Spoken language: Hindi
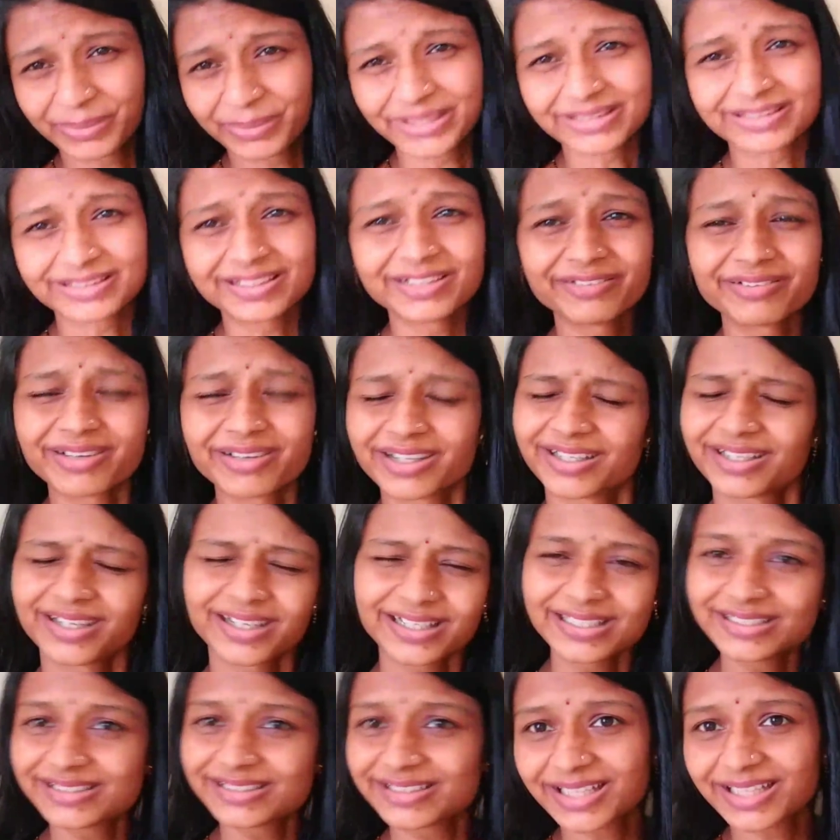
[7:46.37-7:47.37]
पति
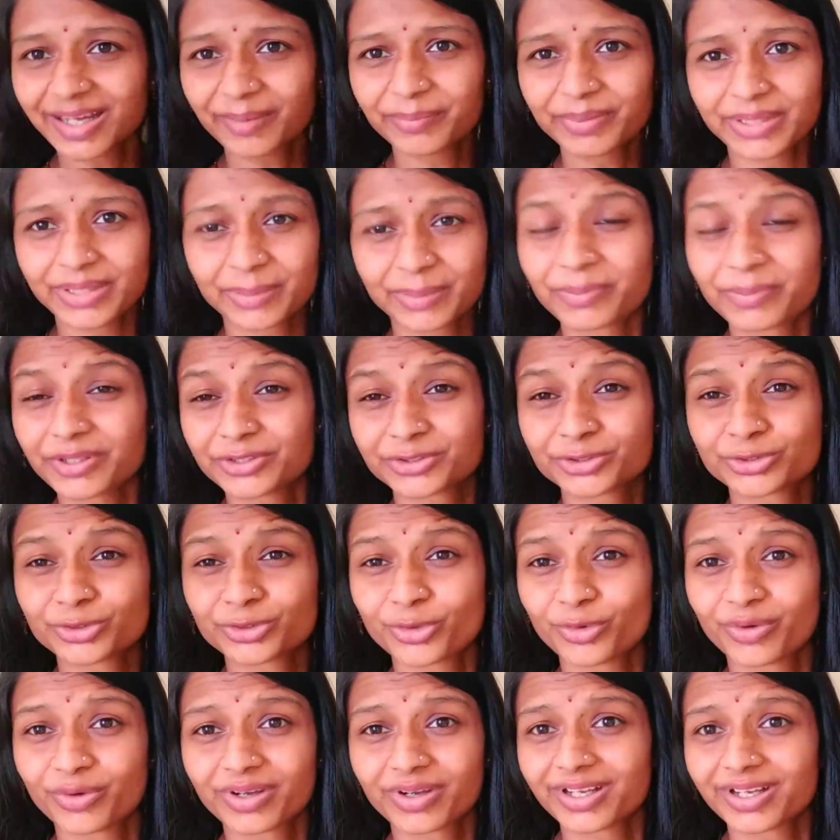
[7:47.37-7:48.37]
वगैरह किसी का भी नहीं
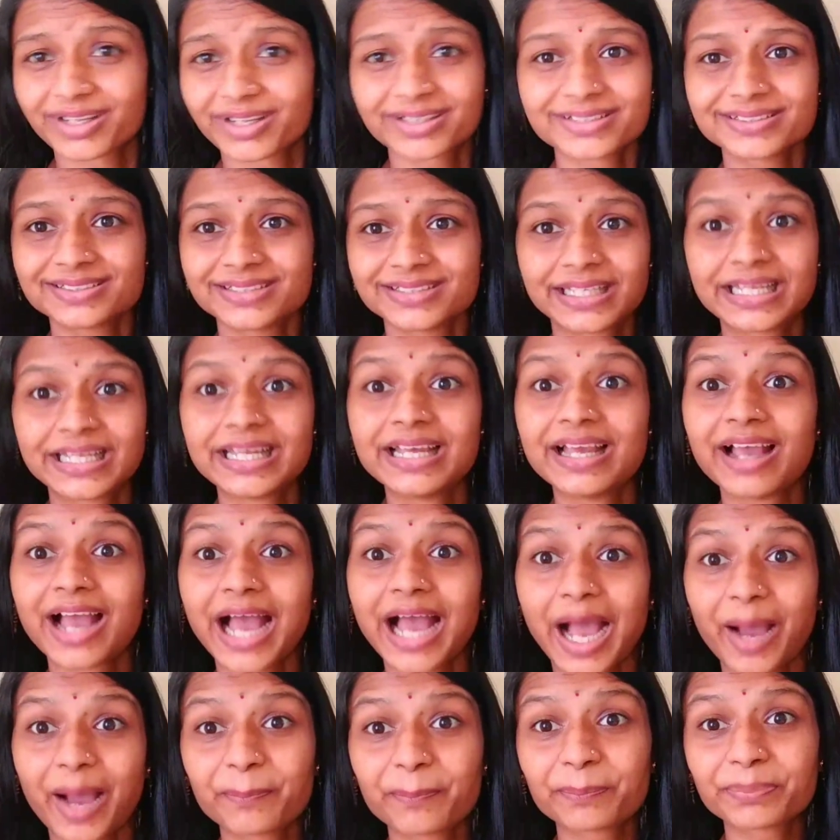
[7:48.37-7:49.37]
बच्चों वगैरह किसी नहीं
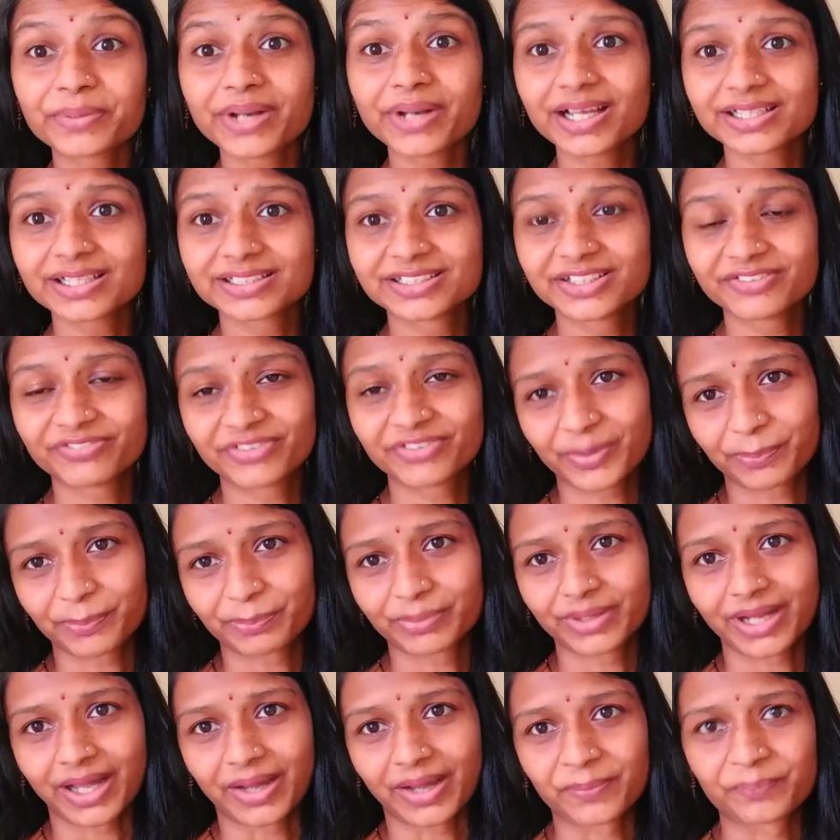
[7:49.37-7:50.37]
अपना सिर्फ
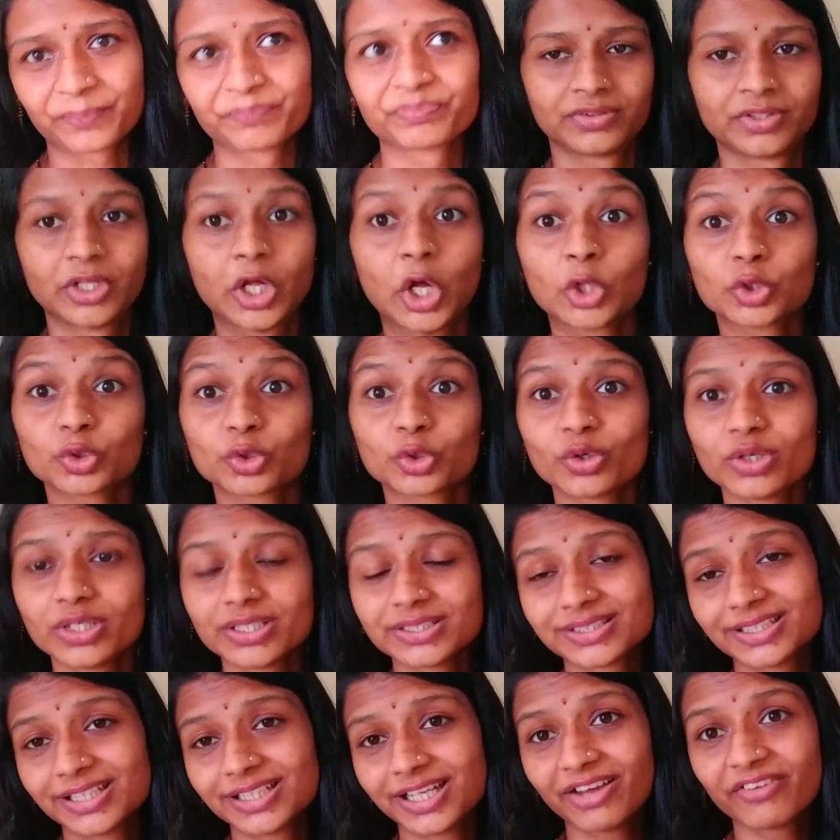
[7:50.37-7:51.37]
अपना तो
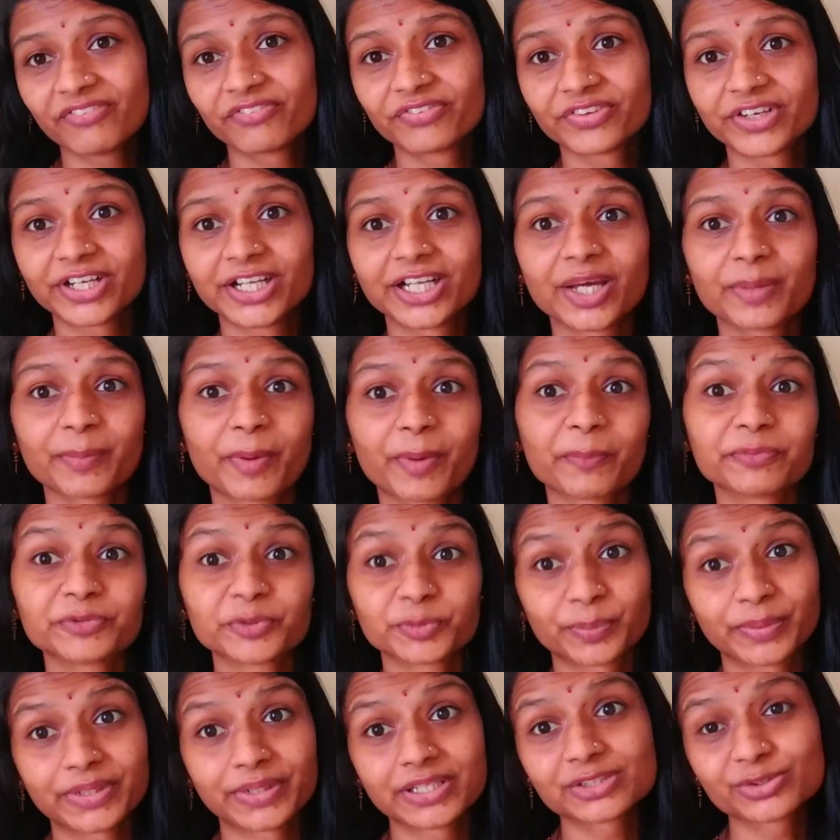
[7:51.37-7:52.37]
इसीलिए फ्रीडम ऑफ
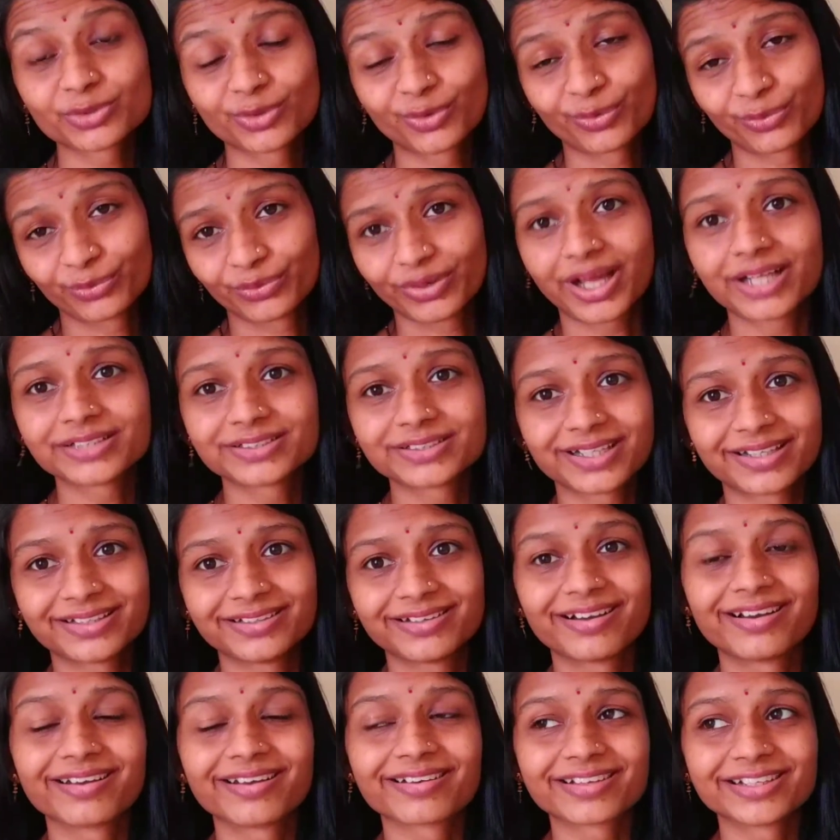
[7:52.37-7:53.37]
स्पेस होना चाहिए
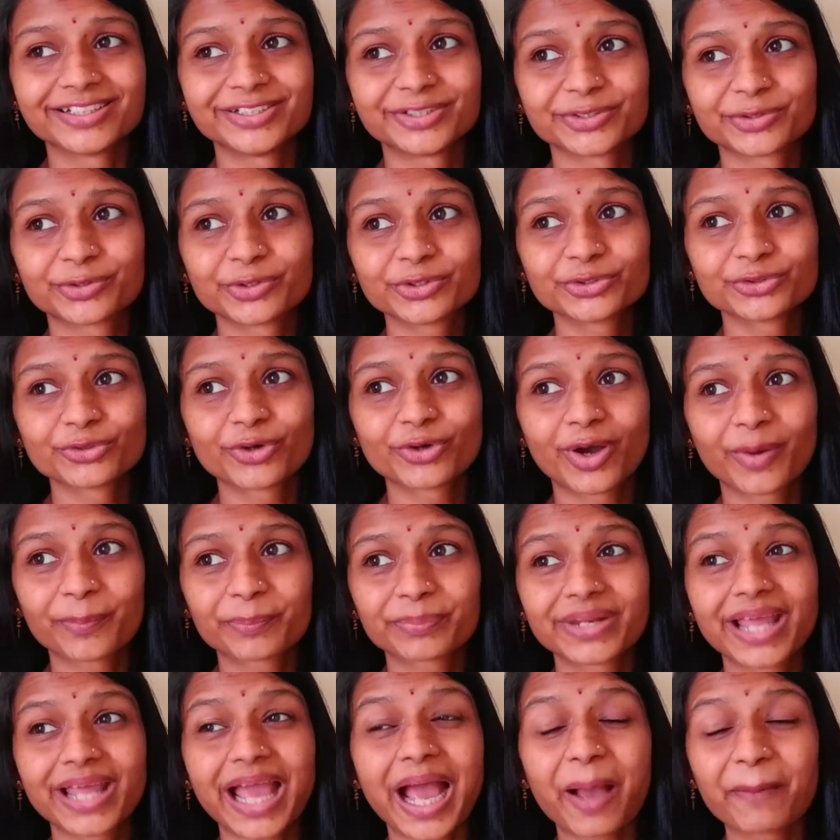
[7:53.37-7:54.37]
हर किसी को जो
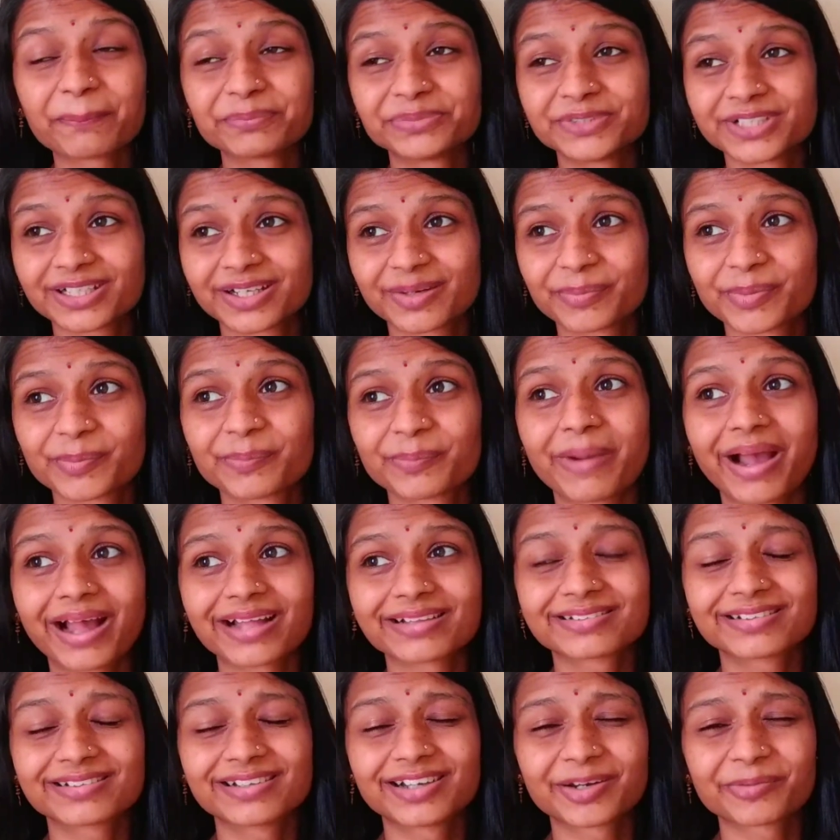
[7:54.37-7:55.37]
अपने आप से कभी
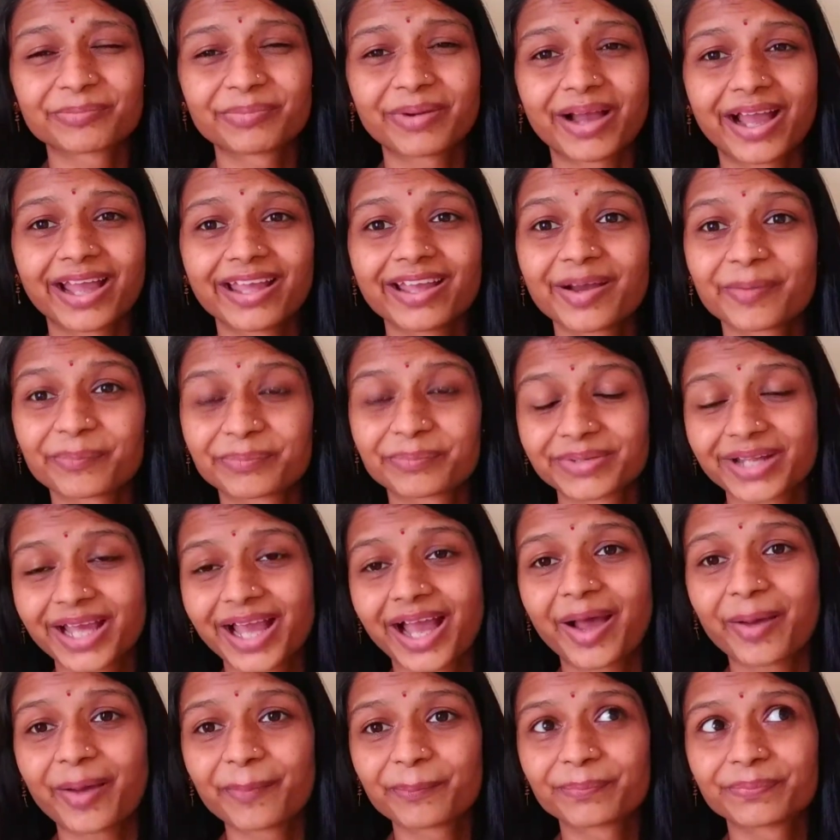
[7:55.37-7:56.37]
बात कर पाए अपने
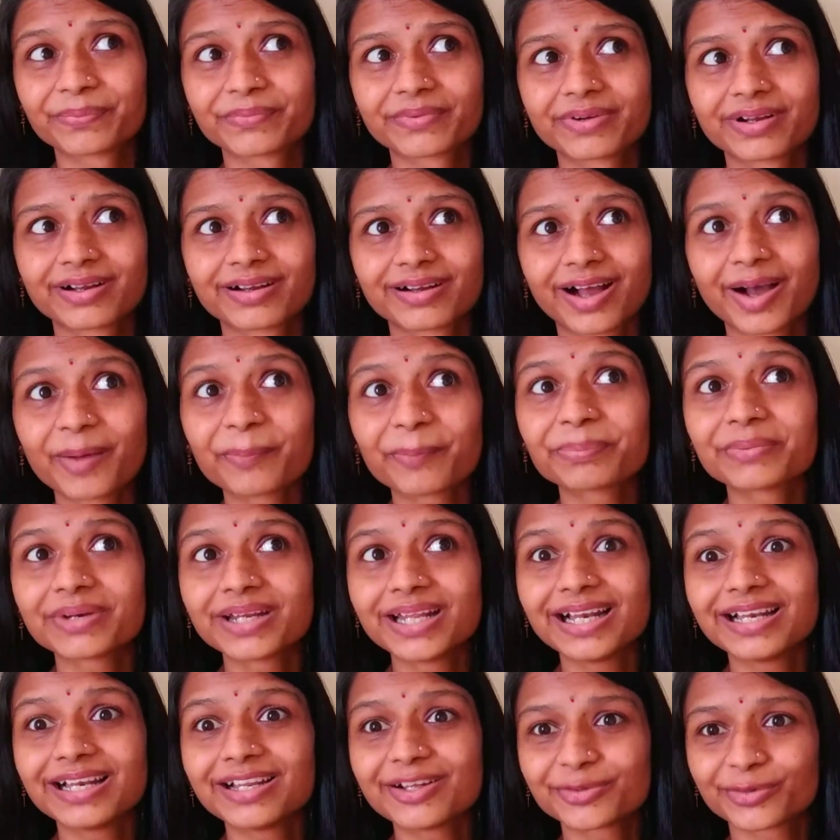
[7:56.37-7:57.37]
आप
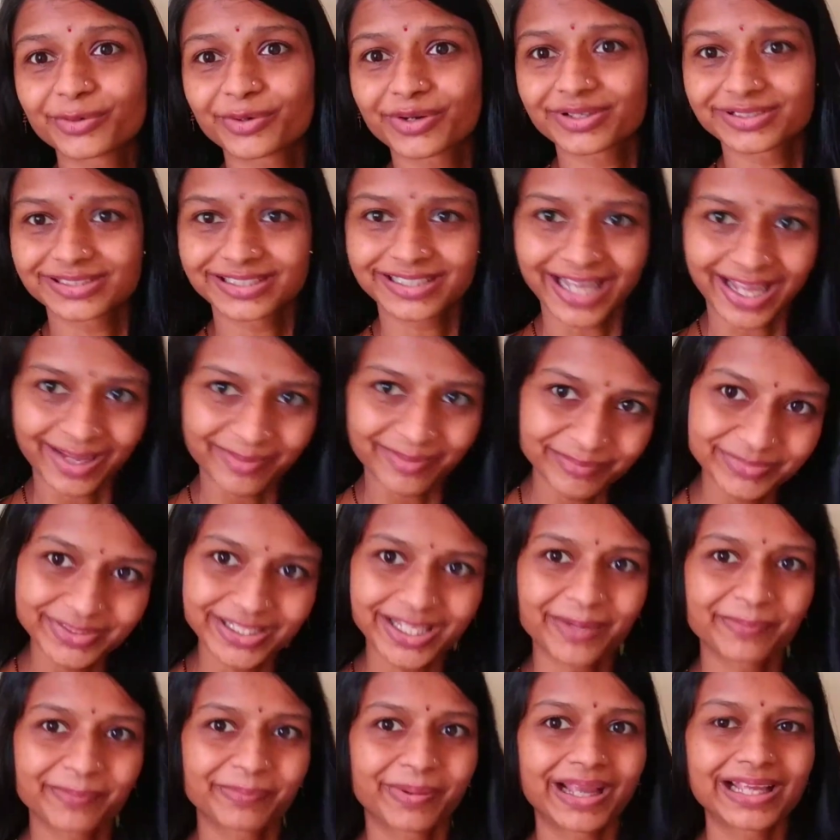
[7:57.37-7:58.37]
अपने लिए थोड़ा सा टाइम
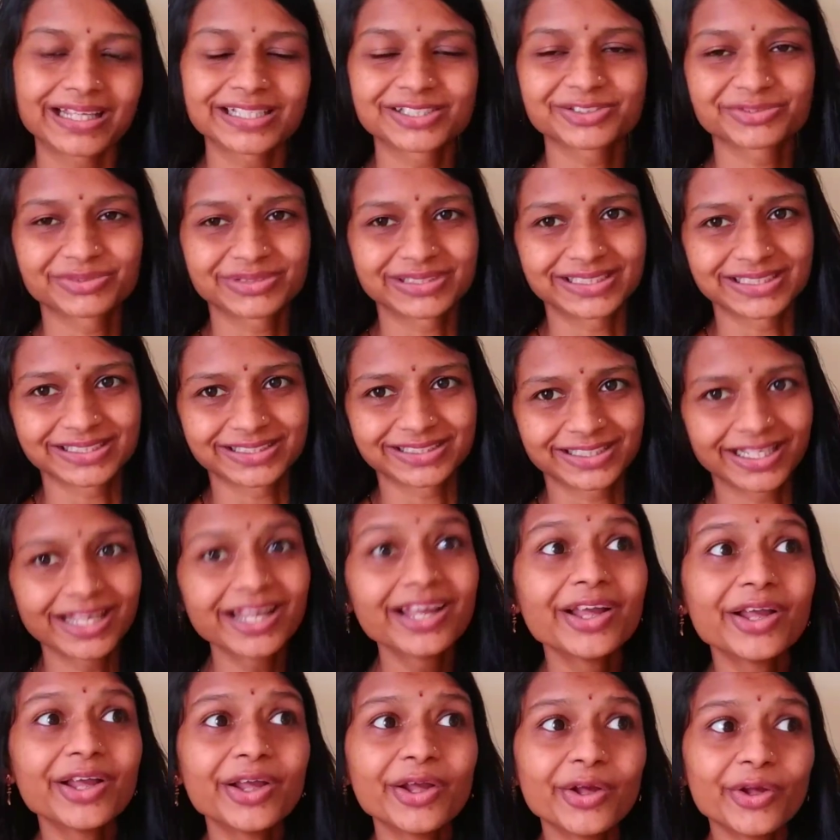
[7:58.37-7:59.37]
दे पाए इस वजह से
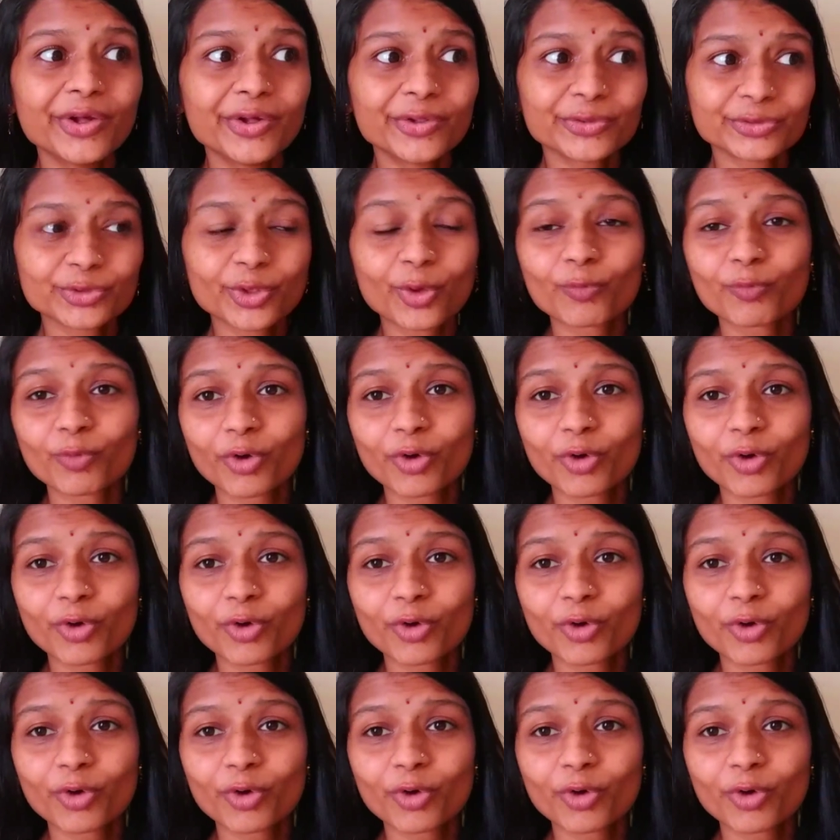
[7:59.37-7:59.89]
तो